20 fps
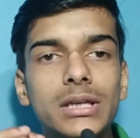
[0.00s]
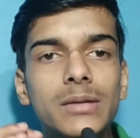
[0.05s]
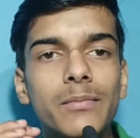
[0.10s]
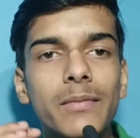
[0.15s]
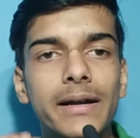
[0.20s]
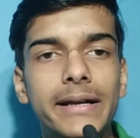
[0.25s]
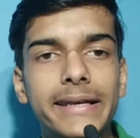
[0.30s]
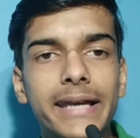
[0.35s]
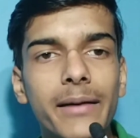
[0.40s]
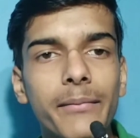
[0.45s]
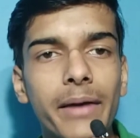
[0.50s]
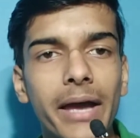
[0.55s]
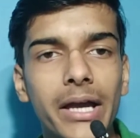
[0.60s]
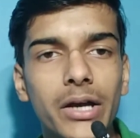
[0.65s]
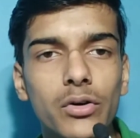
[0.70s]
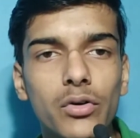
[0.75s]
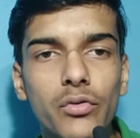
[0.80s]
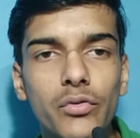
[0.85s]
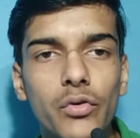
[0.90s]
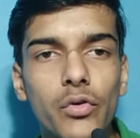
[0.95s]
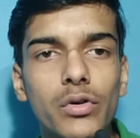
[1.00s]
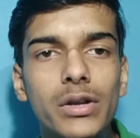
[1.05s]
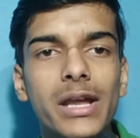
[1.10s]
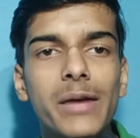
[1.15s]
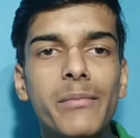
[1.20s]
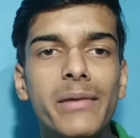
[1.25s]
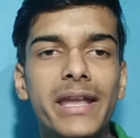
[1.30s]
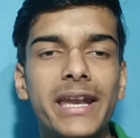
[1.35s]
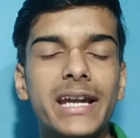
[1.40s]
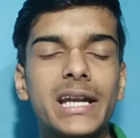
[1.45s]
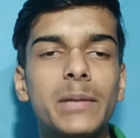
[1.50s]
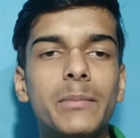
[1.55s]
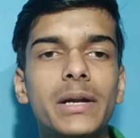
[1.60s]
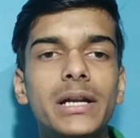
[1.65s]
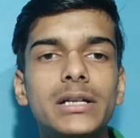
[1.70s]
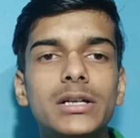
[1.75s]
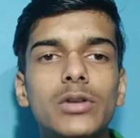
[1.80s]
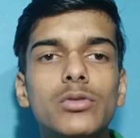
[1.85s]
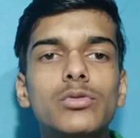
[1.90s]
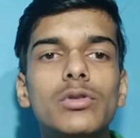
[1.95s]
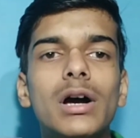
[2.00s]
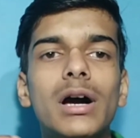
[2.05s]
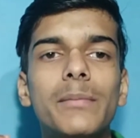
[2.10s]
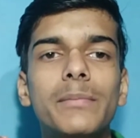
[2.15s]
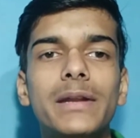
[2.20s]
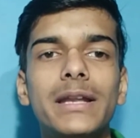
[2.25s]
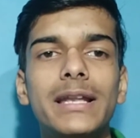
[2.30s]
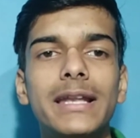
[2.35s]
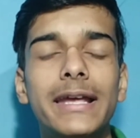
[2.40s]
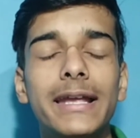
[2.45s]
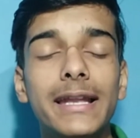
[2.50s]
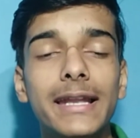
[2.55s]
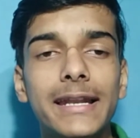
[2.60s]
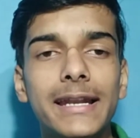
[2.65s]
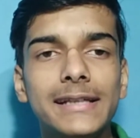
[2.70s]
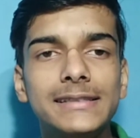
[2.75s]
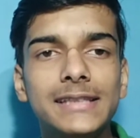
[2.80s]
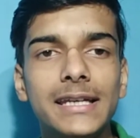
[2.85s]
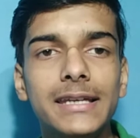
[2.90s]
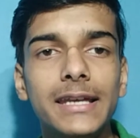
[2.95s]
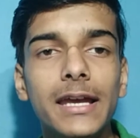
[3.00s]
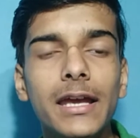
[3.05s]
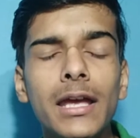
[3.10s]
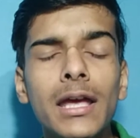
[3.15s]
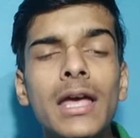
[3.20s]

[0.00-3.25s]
बढ़िया माइक्रोफोन है मैं रिकमेंड करूंगा आपने ले लेना चाहिए